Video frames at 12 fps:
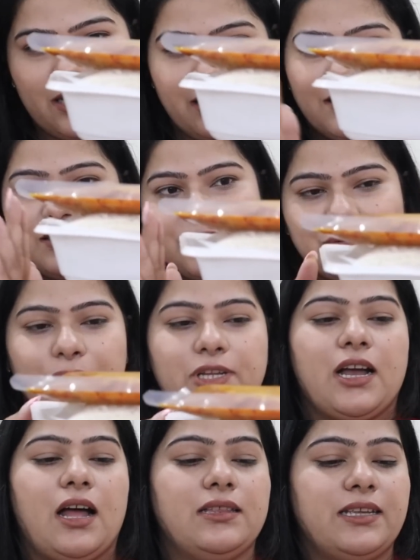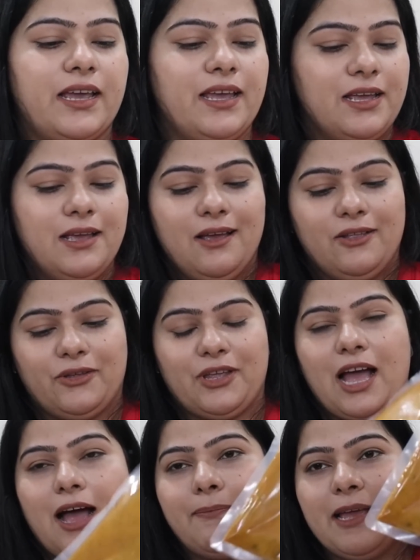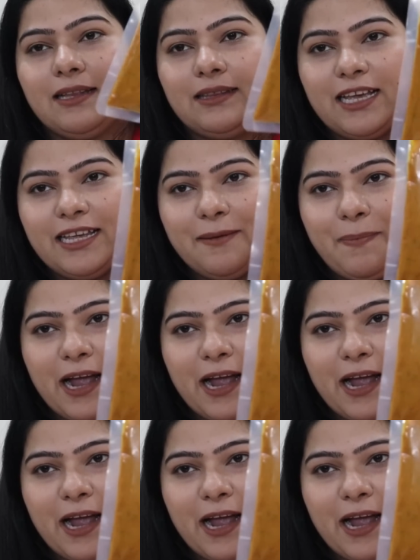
के अंदर से इसको निकाल दिया है तो यहाँ पे आता है ये